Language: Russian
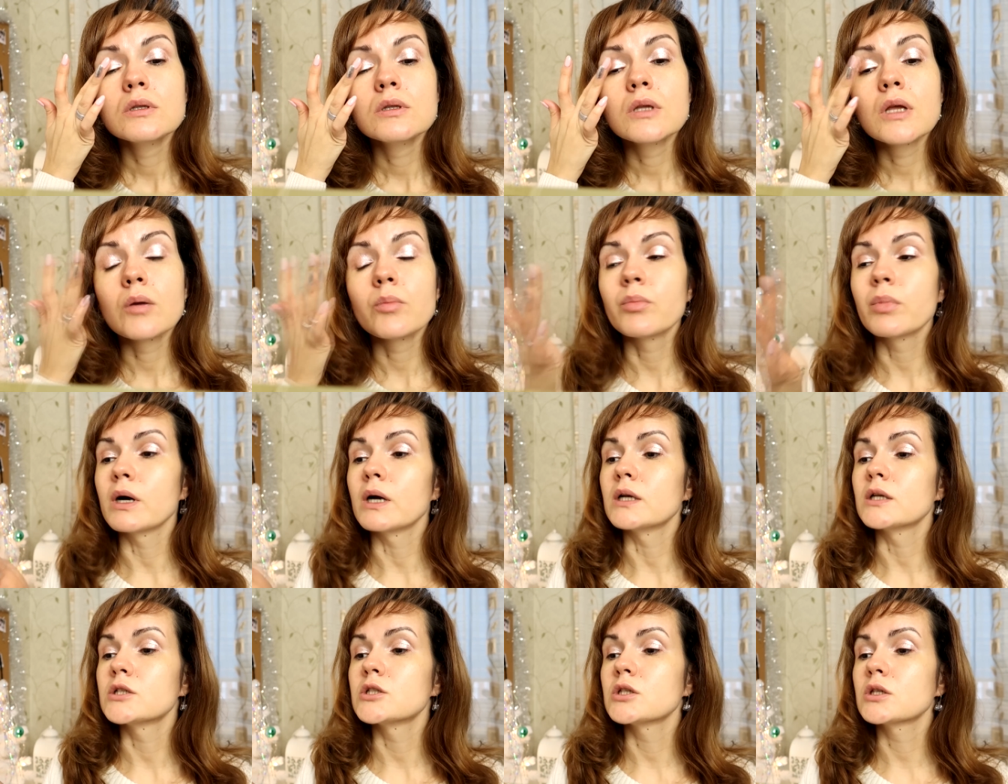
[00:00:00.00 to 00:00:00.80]
на
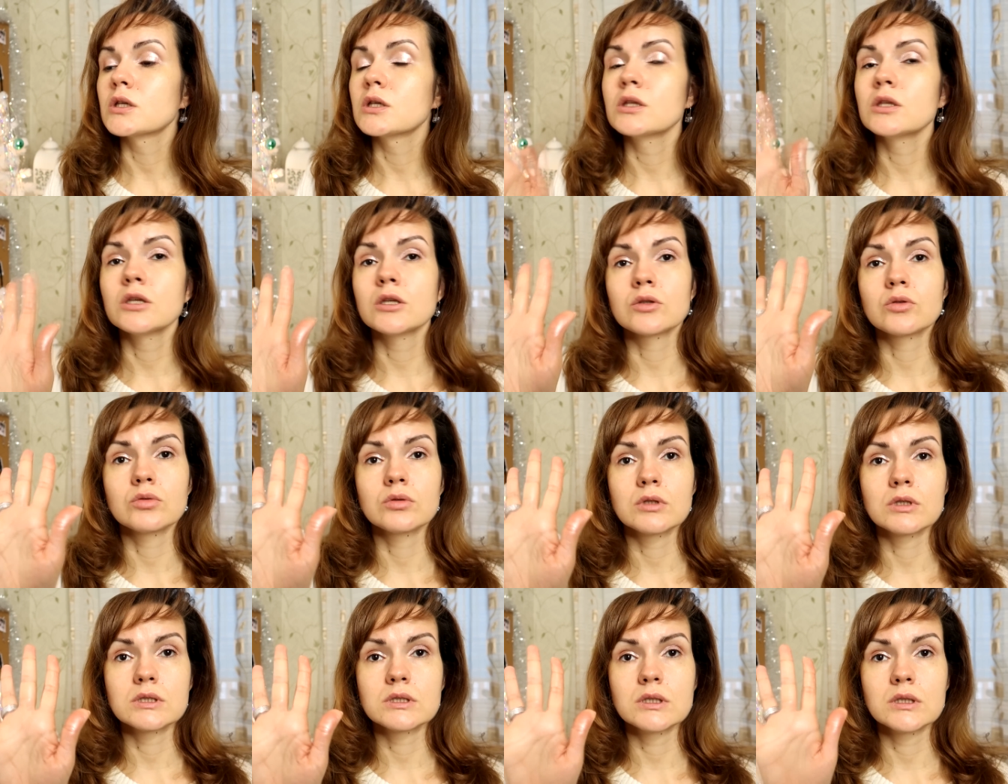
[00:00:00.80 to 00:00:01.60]
пальчике. Нет,
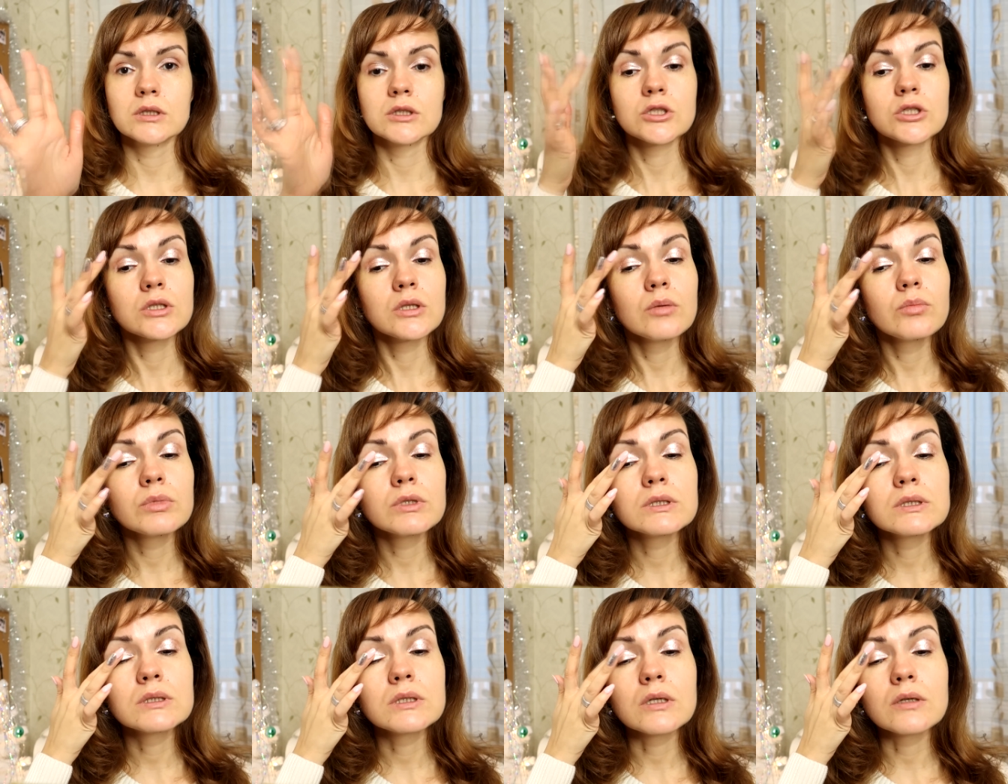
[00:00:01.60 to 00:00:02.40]
он достаточно
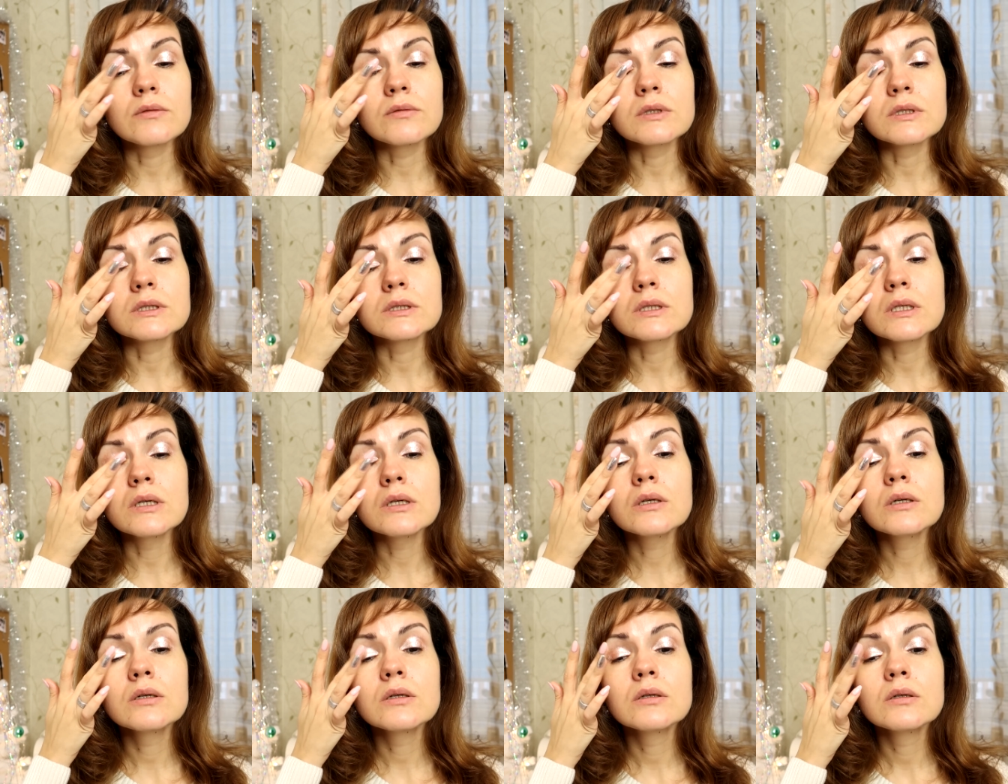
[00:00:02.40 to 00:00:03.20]
быстро
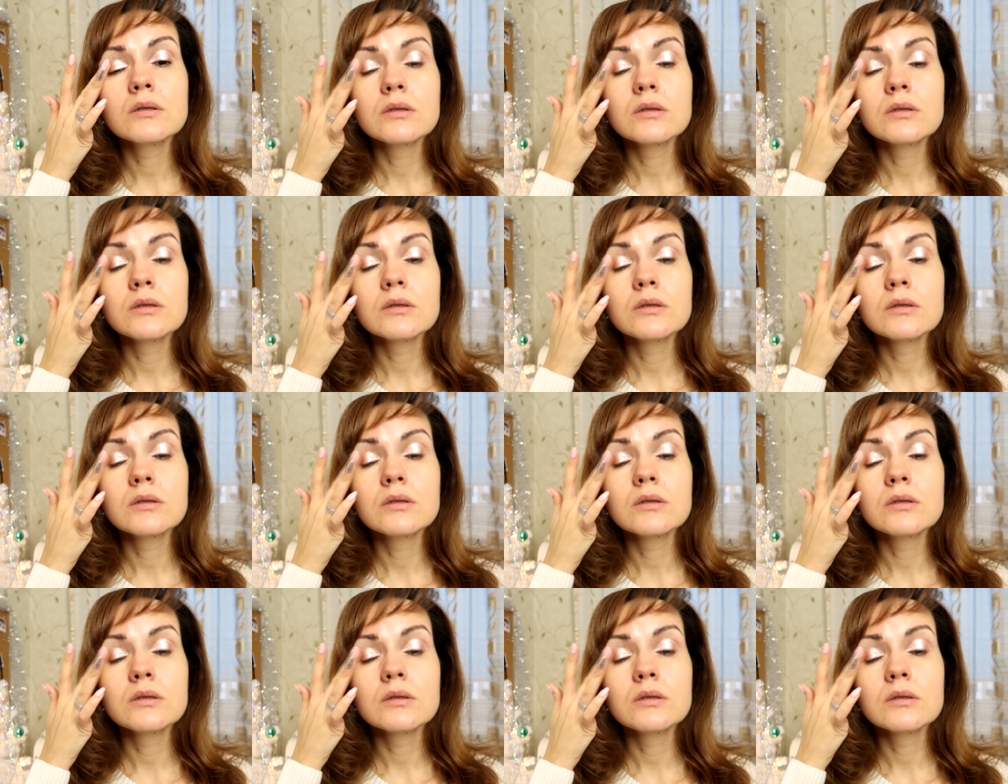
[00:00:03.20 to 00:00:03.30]
высох.